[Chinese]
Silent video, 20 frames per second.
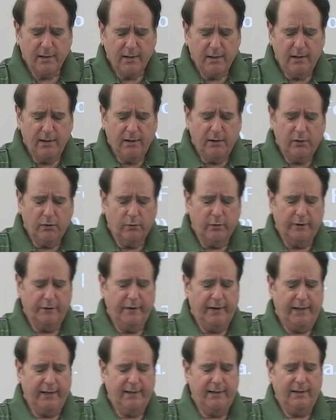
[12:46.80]
还有
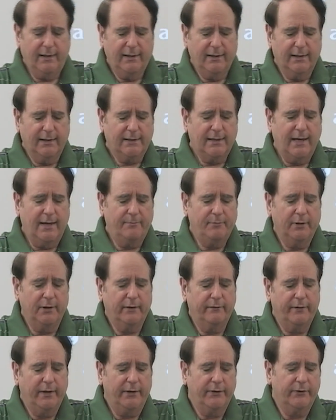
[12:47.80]
其他一些
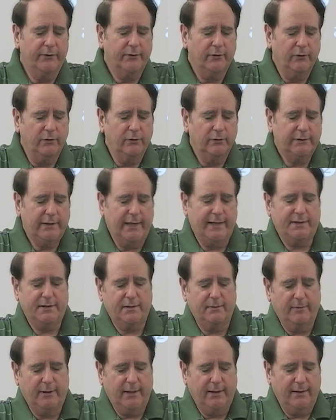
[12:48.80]
旧约的经
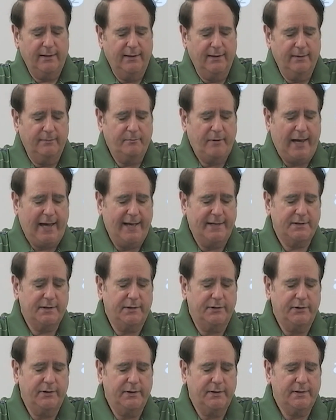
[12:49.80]
文是与
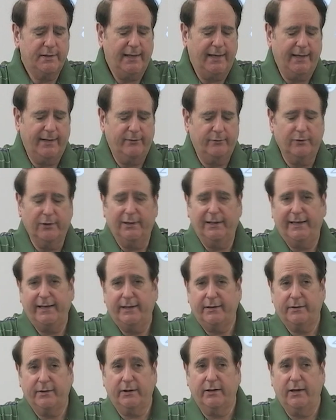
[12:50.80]
神在历史
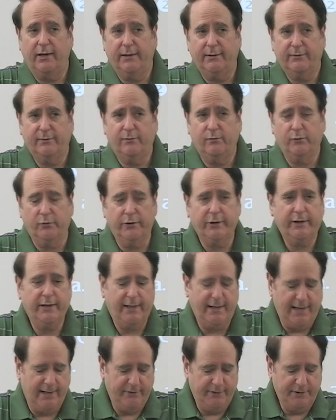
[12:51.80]
中施行他的
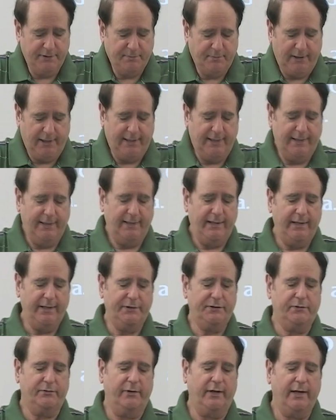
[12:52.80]
计划相
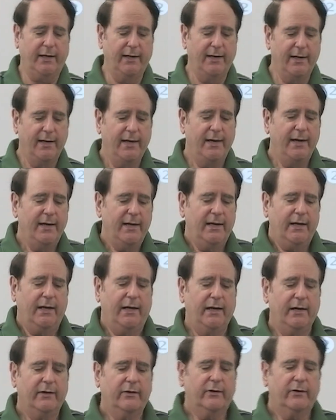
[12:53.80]
关的。这
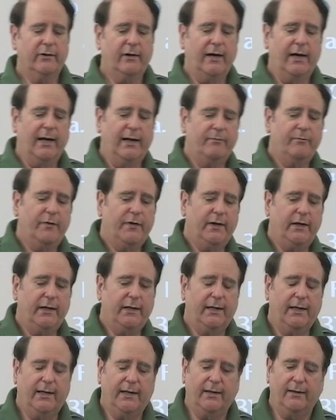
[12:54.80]
里我想到
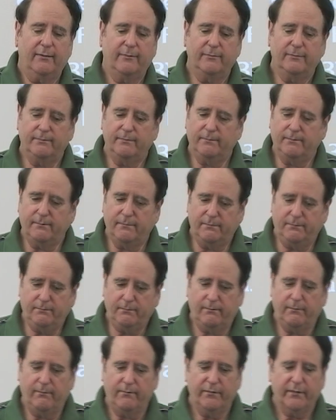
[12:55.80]
的是
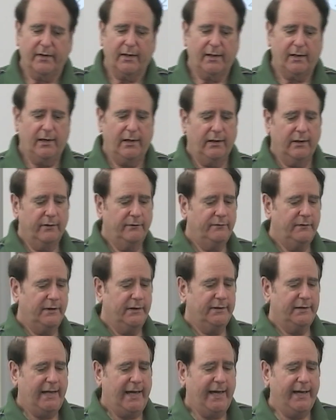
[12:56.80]
但以理
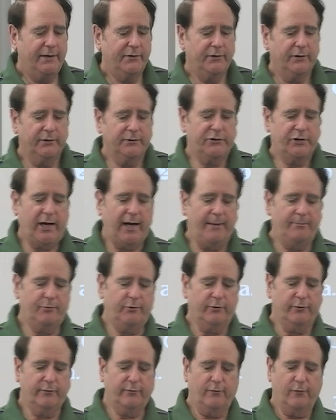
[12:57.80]
书。第
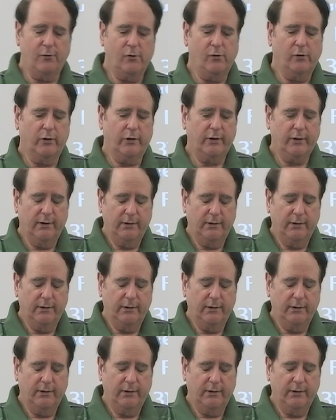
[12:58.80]
四章，